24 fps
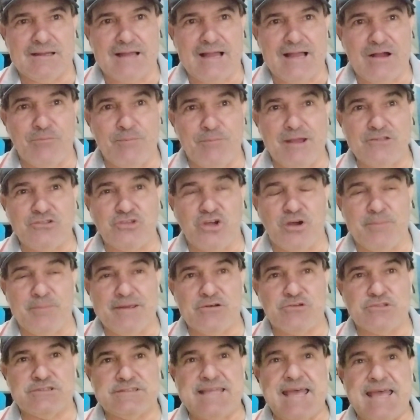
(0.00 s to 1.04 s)
Há mais ou
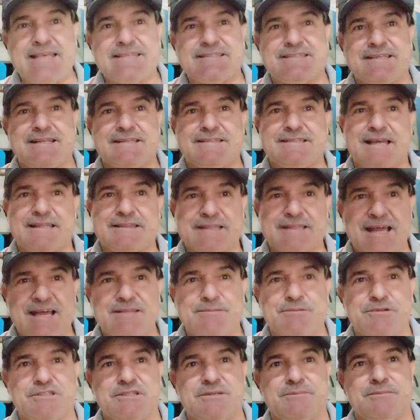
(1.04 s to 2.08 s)
menos dez anos
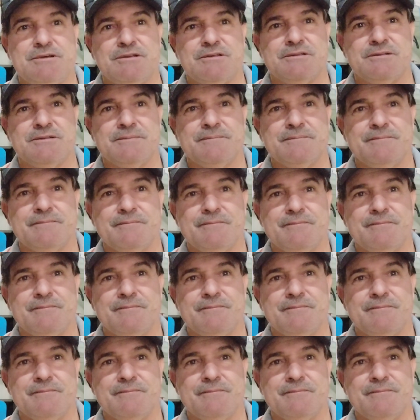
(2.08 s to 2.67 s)
atrás, meus irmãos,